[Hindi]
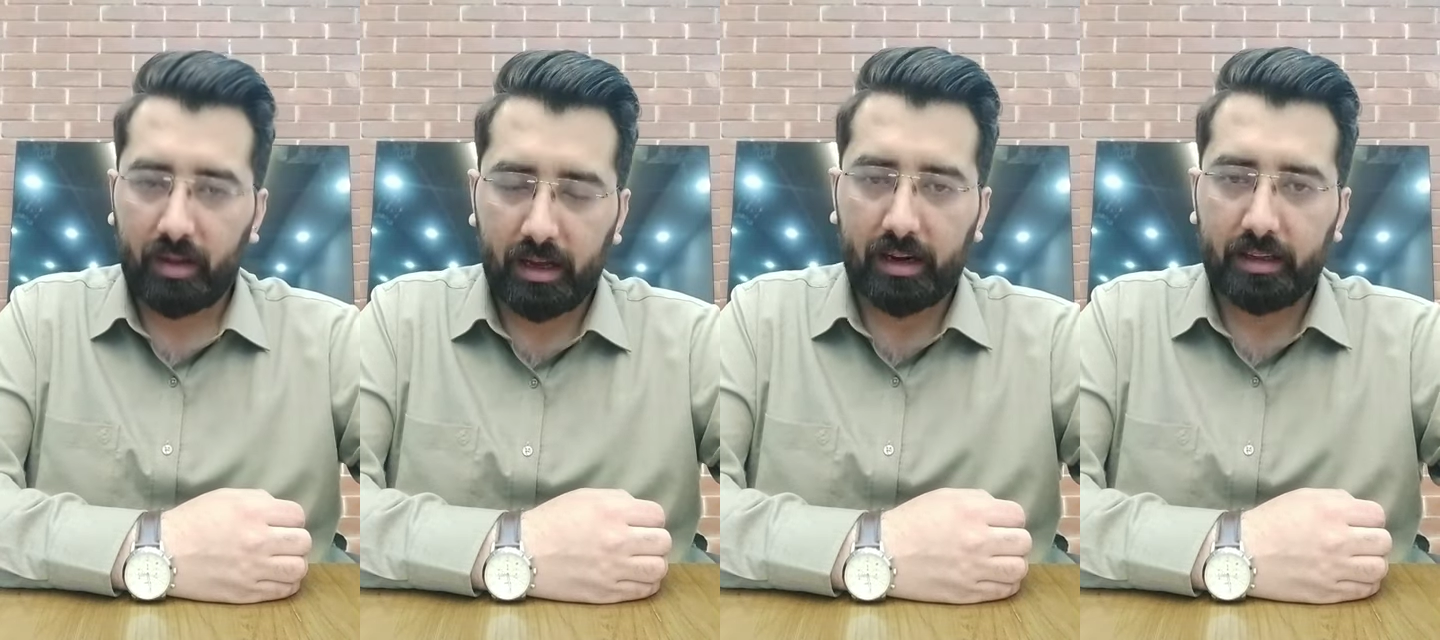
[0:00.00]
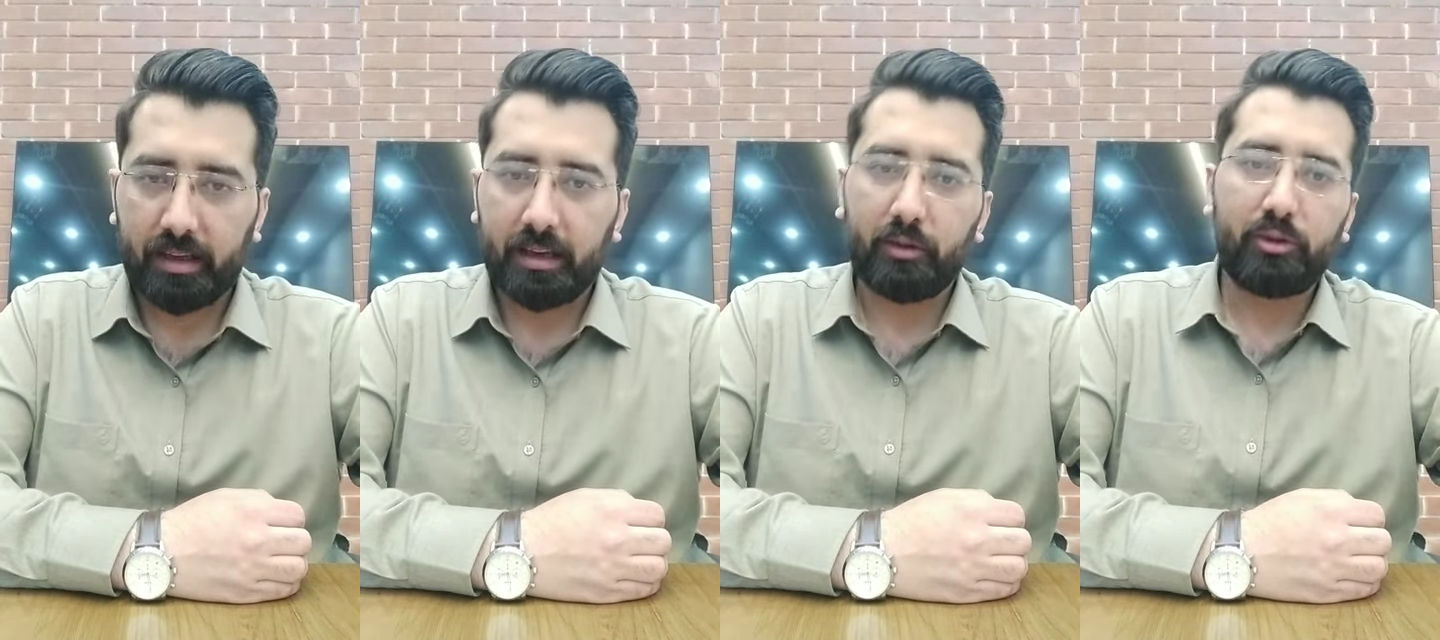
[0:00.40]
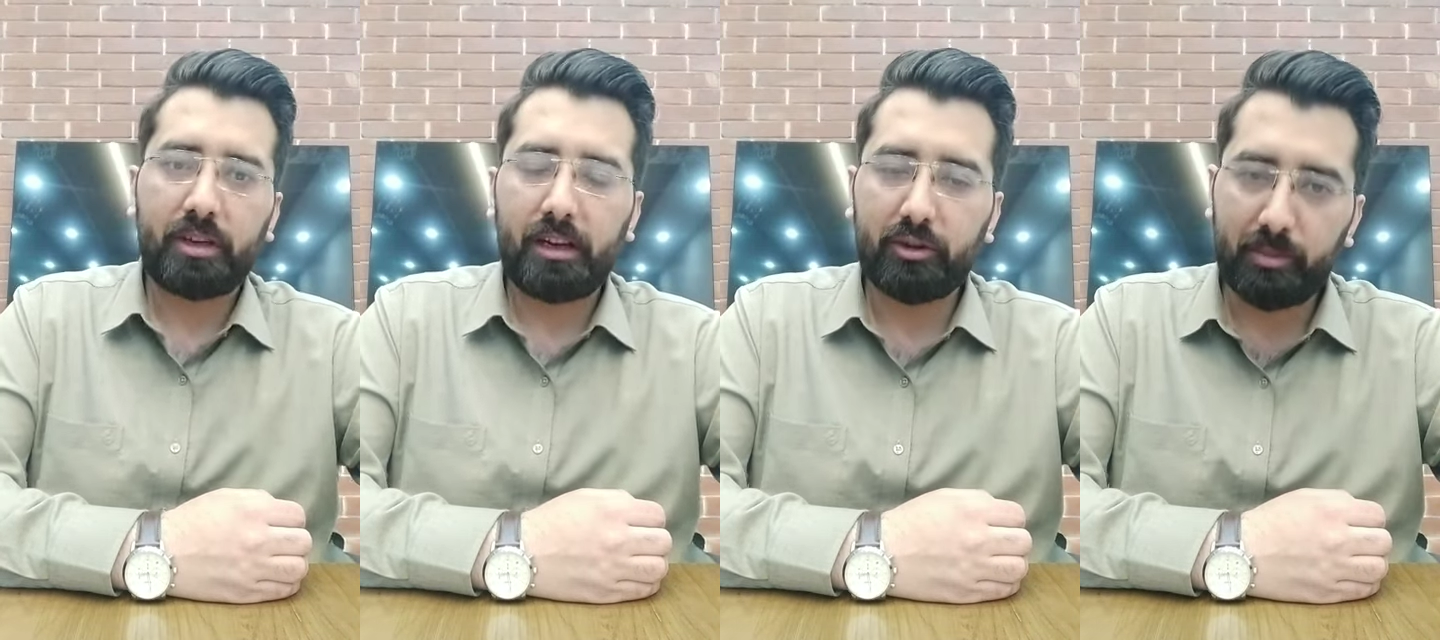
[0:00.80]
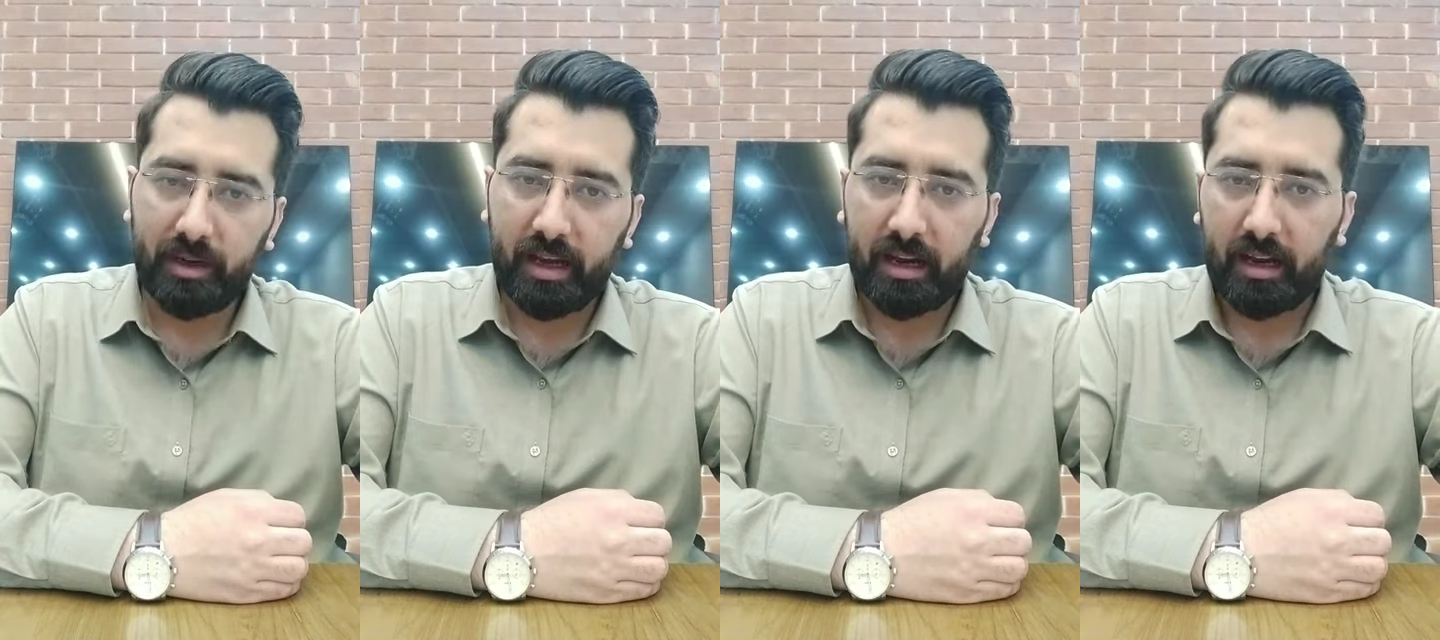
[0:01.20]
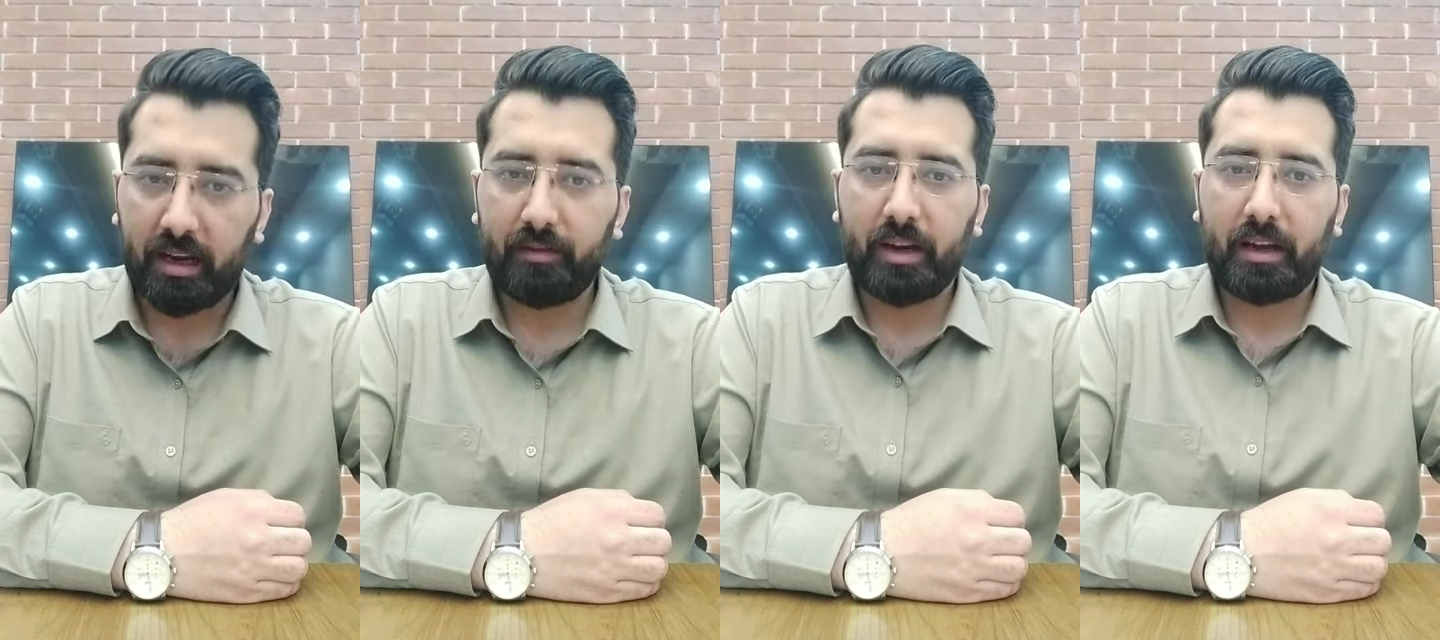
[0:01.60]
कर लेते हैं उसके लिए उसमें क्या क्या
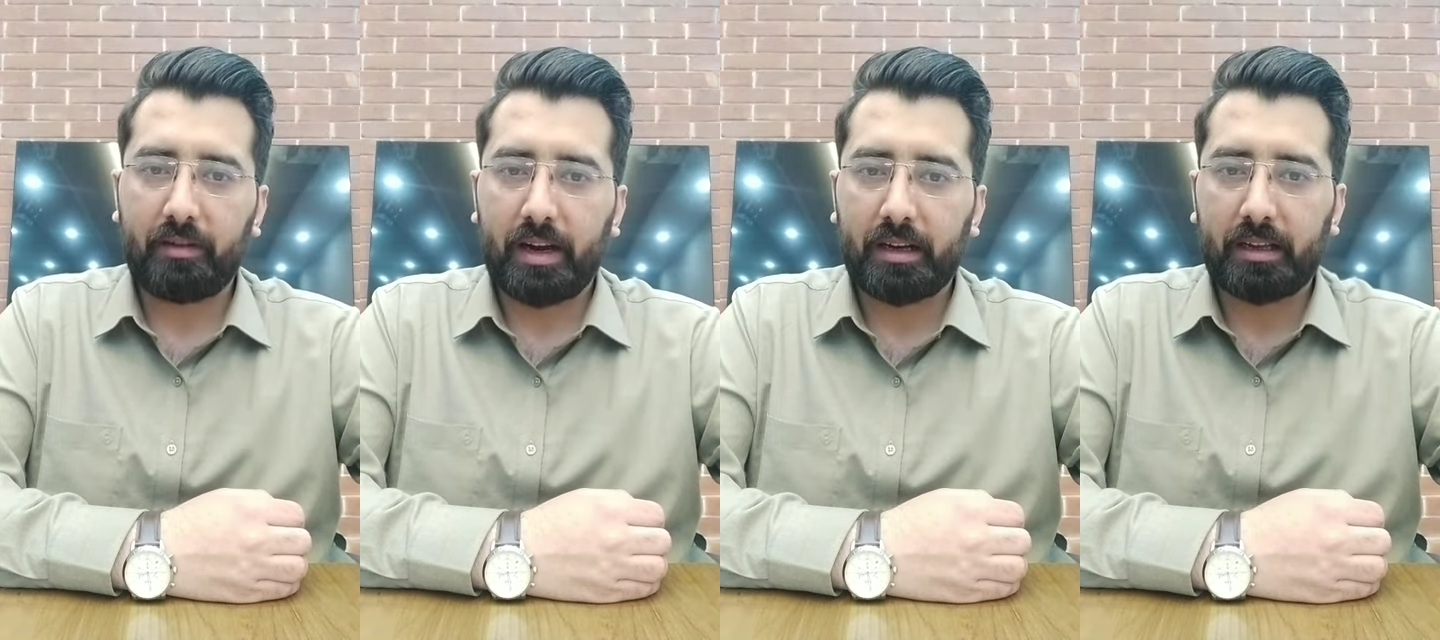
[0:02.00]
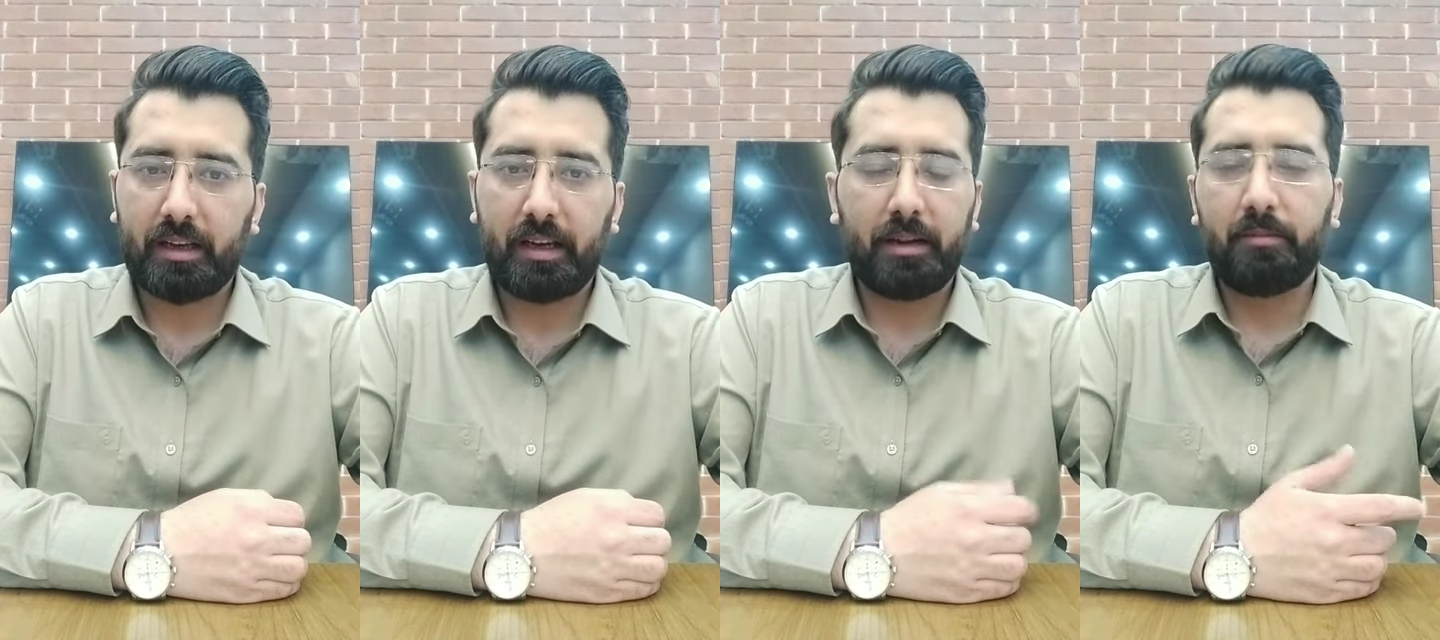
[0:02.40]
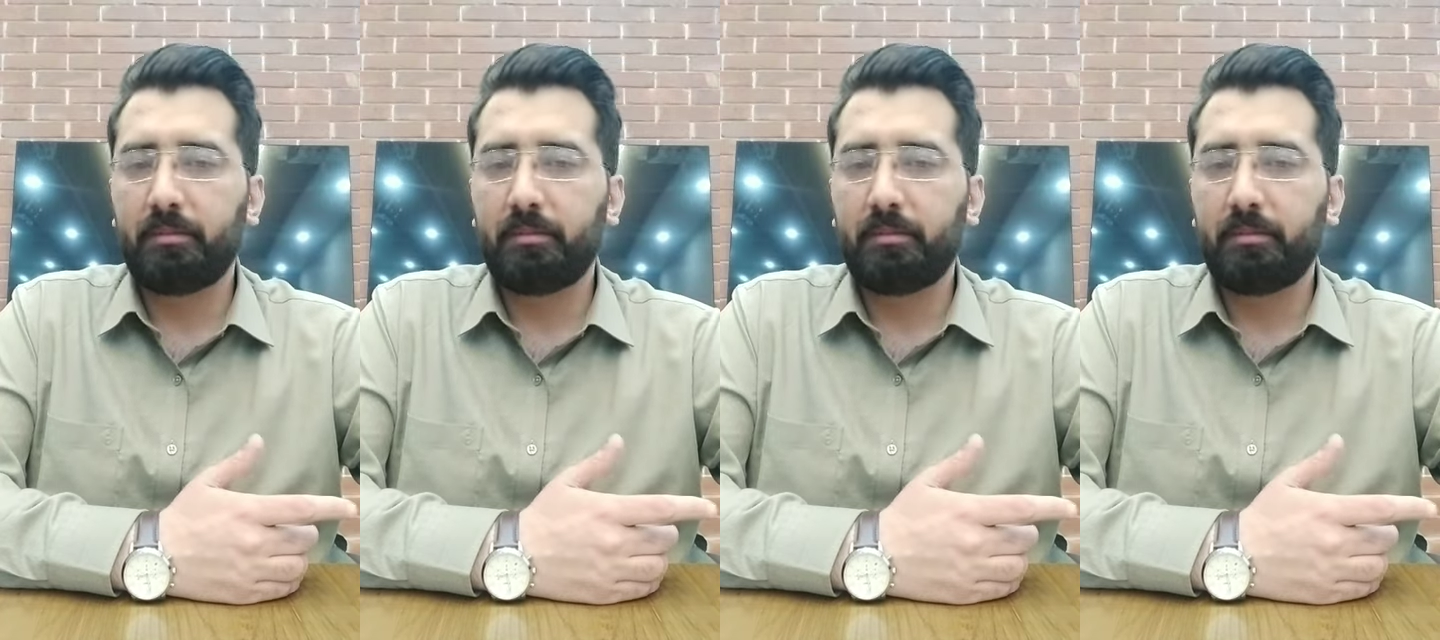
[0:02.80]
कवर करवाया जाता है